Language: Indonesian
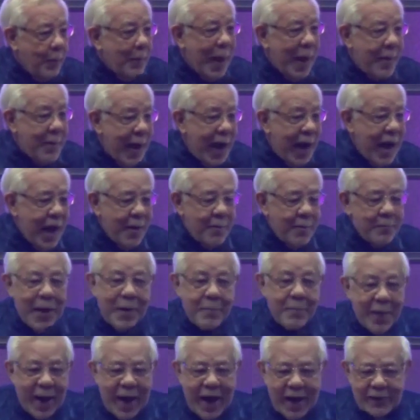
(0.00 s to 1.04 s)
Mama,
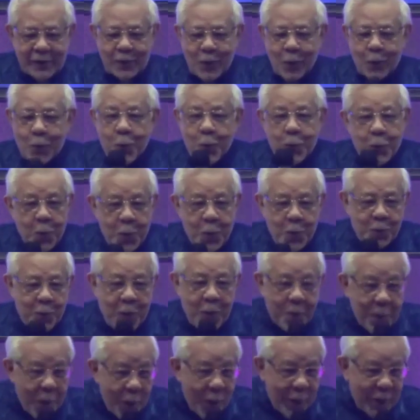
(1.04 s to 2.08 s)
papa, atau kungkung,
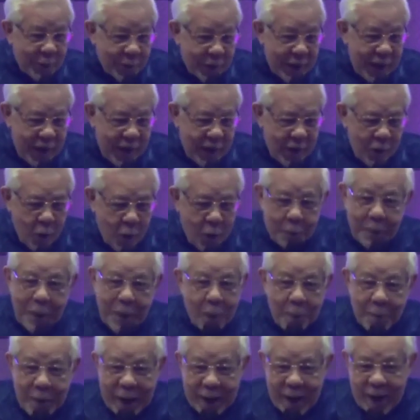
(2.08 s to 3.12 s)
popo gitu ya, opa
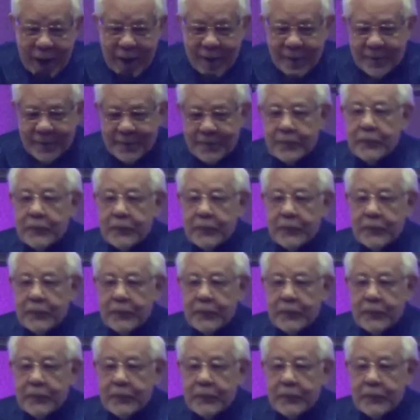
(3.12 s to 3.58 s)
oma ya.